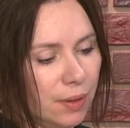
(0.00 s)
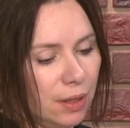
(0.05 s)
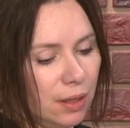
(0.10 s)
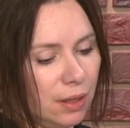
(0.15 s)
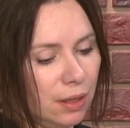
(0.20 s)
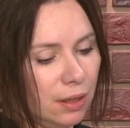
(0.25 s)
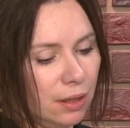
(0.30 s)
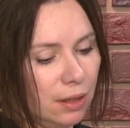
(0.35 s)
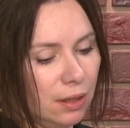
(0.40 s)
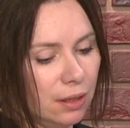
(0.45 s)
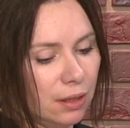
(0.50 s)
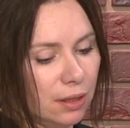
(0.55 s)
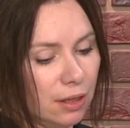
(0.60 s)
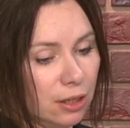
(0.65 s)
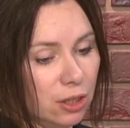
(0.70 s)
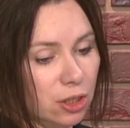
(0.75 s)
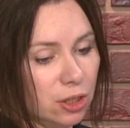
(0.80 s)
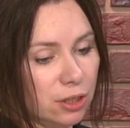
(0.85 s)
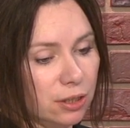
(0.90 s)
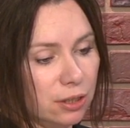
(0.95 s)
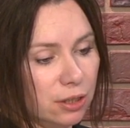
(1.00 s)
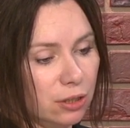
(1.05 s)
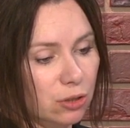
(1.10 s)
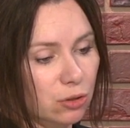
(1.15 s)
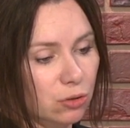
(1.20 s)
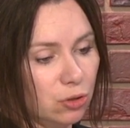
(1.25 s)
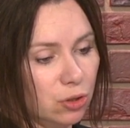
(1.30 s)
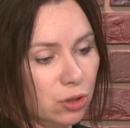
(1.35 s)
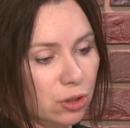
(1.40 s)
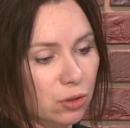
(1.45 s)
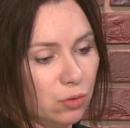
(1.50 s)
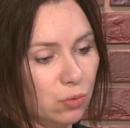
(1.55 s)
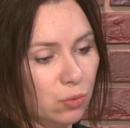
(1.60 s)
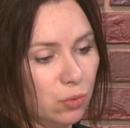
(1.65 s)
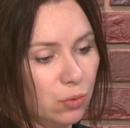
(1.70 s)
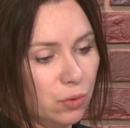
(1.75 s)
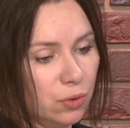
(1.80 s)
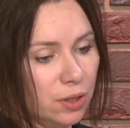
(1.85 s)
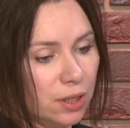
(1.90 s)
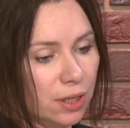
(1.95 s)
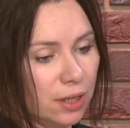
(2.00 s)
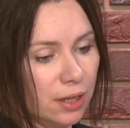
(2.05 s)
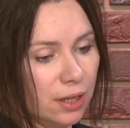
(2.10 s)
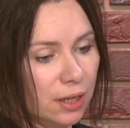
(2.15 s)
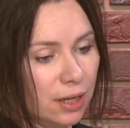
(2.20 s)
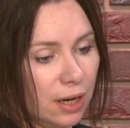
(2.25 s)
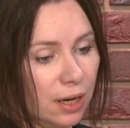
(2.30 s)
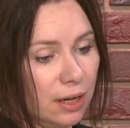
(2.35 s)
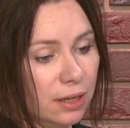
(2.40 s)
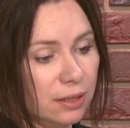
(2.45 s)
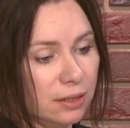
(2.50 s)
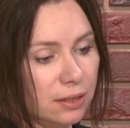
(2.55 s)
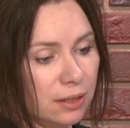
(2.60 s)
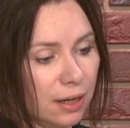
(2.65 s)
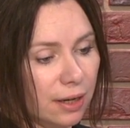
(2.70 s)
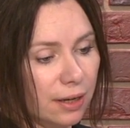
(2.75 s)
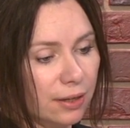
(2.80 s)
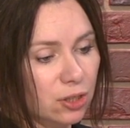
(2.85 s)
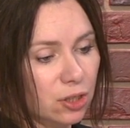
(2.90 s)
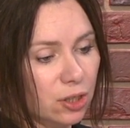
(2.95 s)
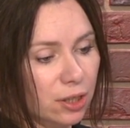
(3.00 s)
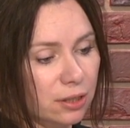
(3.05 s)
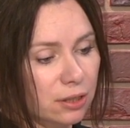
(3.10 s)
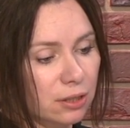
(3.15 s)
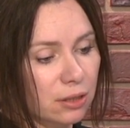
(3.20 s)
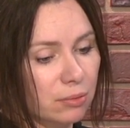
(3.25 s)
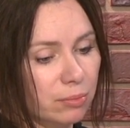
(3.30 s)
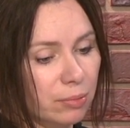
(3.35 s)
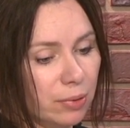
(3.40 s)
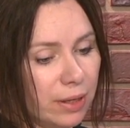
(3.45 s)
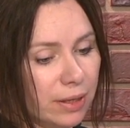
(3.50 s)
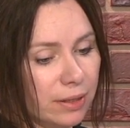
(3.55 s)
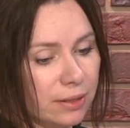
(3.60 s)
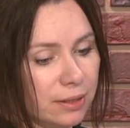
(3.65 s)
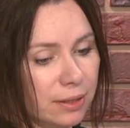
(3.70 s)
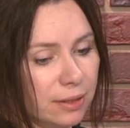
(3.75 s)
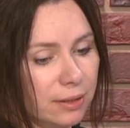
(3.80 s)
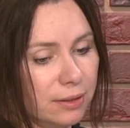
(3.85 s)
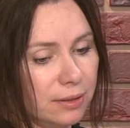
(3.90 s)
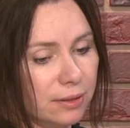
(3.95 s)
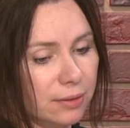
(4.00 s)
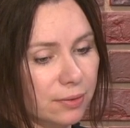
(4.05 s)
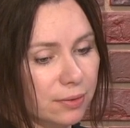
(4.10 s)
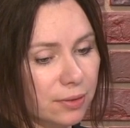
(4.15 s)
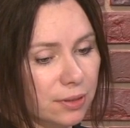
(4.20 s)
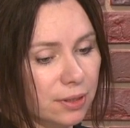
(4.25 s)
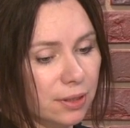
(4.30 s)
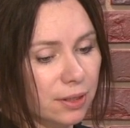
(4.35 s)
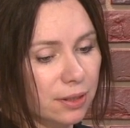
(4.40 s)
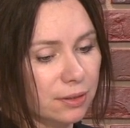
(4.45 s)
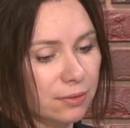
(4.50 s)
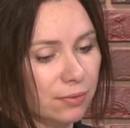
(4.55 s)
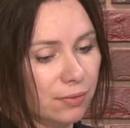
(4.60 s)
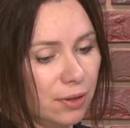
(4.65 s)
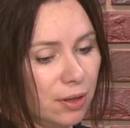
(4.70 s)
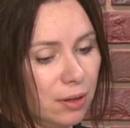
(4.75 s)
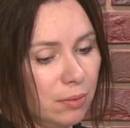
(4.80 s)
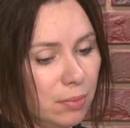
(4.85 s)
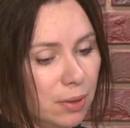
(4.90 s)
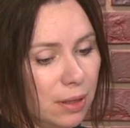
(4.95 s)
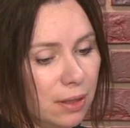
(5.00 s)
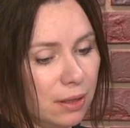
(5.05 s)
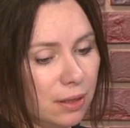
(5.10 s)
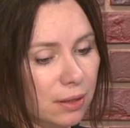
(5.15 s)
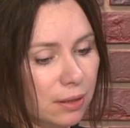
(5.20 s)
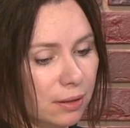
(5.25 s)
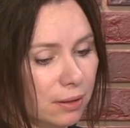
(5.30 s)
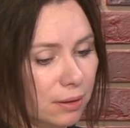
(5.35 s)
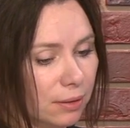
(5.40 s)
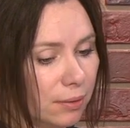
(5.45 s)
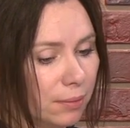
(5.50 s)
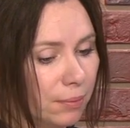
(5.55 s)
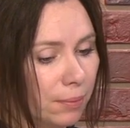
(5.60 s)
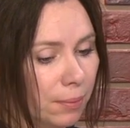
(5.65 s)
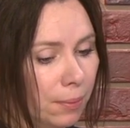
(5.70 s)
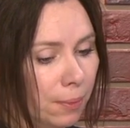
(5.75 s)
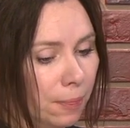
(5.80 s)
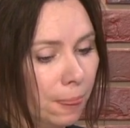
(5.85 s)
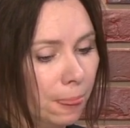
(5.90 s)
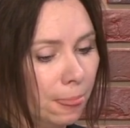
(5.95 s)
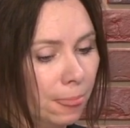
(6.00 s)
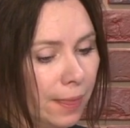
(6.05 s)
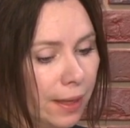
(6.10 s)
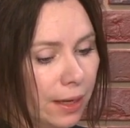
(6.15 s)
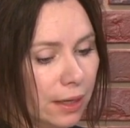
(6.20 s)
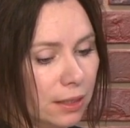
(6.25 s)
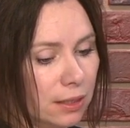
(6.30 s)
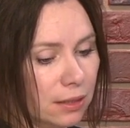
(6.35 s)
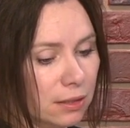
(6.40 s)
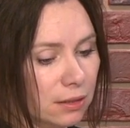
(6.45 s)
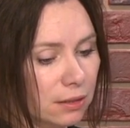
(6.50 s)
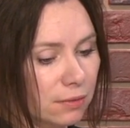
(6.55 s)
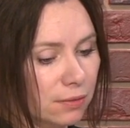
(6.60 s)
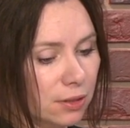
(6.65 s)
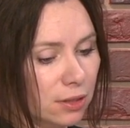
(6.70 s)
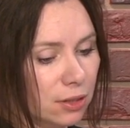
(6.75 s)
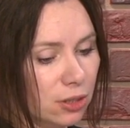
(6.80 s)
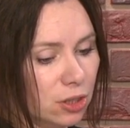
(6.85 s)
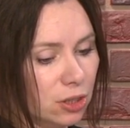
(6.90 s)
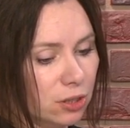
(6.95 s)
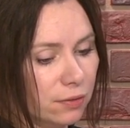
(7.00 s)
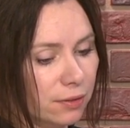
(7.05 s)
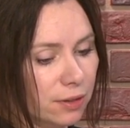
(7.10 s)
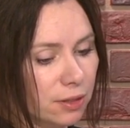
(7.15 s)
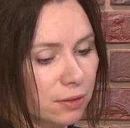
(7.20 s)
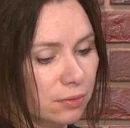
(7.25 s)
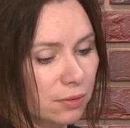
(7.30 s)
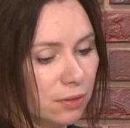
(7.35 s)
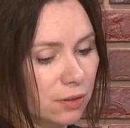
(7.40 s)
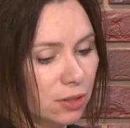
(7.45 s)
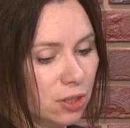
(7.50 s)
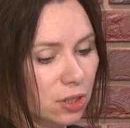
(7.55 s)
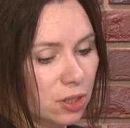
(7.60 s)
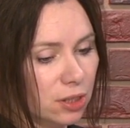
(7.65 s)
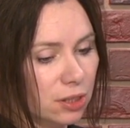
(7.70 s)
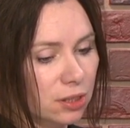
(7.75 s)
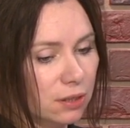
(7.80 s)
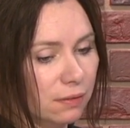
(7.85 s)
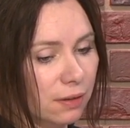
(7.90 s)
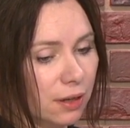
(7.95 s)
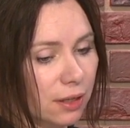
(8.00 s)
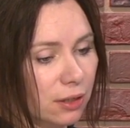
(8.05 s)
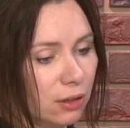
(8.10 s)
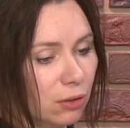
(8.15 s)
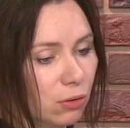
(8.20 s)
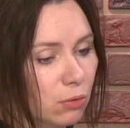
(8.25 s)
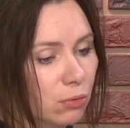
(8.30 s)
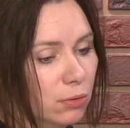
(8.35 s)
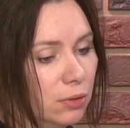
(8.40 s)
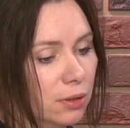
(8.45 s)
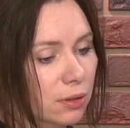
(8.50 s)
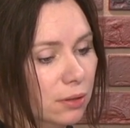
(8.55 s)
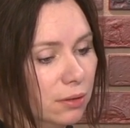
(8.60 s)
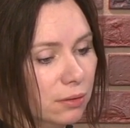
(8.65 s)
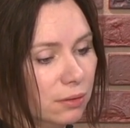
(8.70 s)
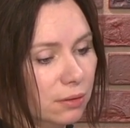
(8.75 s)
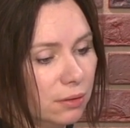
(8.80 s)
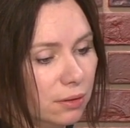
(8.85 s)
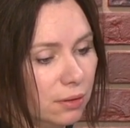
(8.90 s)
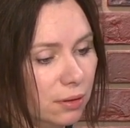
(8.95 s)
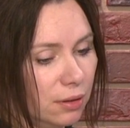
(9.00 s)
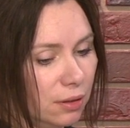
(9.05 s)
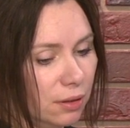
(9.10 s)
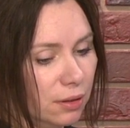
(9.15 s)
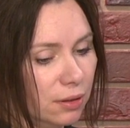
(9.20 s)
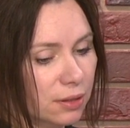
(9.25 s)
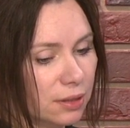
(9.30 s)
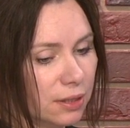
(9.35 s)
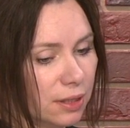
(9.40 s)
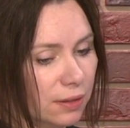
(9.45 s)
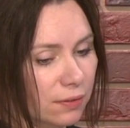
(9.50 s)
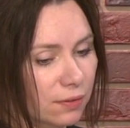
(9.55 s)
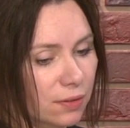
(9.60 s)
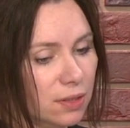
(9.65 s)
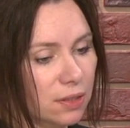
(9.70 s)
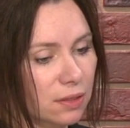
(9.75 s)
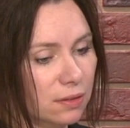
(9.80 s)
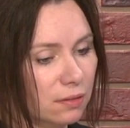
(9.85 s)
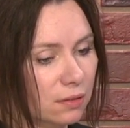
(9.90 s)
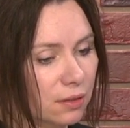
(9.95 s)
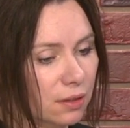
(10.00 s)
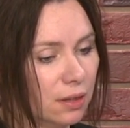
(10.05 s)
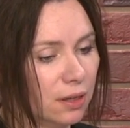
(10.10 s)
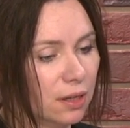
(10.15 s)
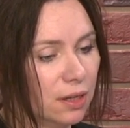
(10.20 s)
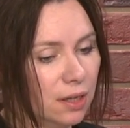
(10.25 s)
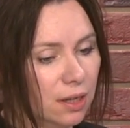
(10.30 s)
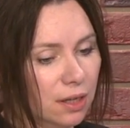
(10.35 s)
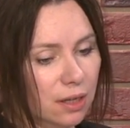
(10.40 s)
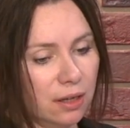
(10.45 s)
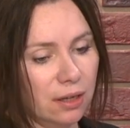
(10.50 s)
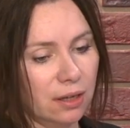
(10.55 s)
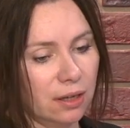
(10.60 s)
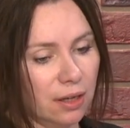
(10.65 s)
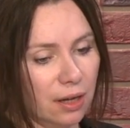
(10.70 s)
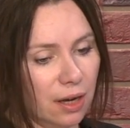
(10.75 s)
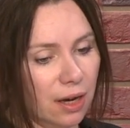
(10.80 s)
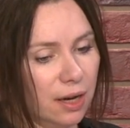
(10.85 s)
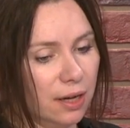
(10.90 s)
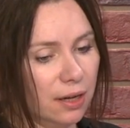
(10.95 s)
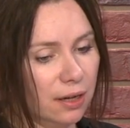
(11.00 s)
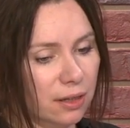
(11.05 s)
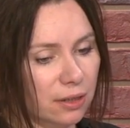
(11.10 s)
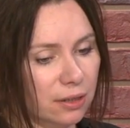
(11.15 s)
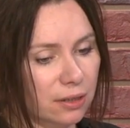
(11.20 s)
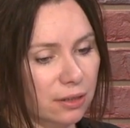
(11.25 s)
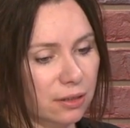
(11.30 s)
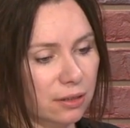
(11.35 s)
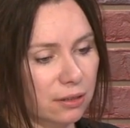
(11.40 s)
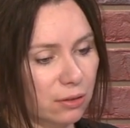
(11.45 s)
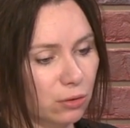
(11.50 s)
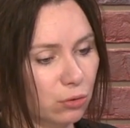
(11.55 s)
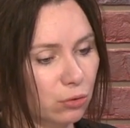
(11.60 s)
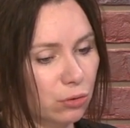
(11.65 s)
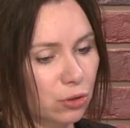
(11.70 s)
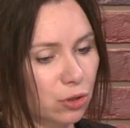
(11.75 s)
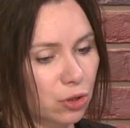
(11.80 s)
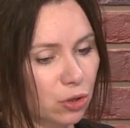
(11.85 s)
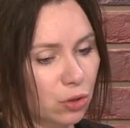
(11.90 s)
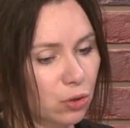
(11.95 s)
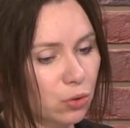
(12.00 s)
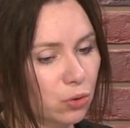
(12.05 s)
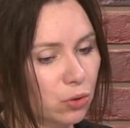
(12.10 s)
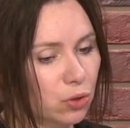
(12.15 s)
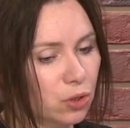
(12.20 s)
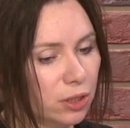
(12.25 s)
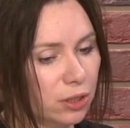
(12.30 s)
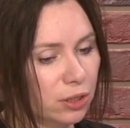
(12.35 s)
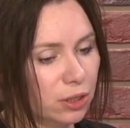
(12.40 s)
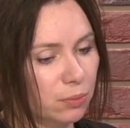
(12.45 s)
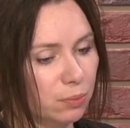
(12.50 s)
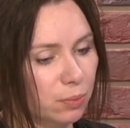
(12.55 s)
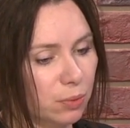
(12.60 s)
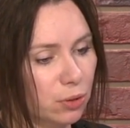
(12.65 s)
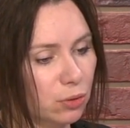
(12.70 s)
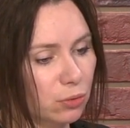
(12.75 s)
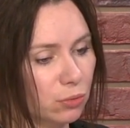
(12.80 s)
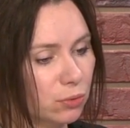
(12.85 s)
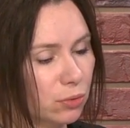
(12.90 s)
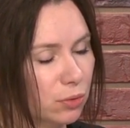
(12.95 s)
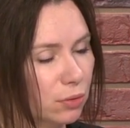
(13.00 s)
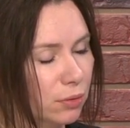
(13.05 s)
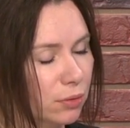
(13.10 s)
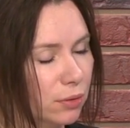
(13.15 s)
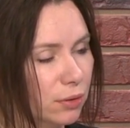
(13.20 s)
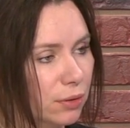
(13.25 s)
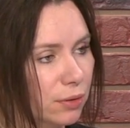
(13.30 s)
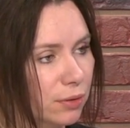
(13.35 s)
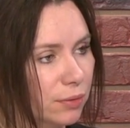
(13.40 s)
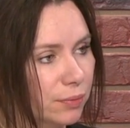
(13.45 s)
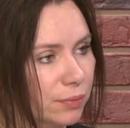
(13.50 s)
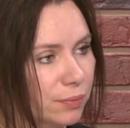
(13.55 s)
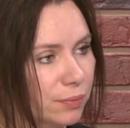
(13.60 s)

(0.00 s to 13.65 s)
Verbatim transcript: И также здесь существует некая реальность. Я, конечно, хотела показать э, срез времени. Это кризис 2008-2009 год. Э, и, соответственно, реальность, хочешь не хочешь, а здесь присутствует. Ну,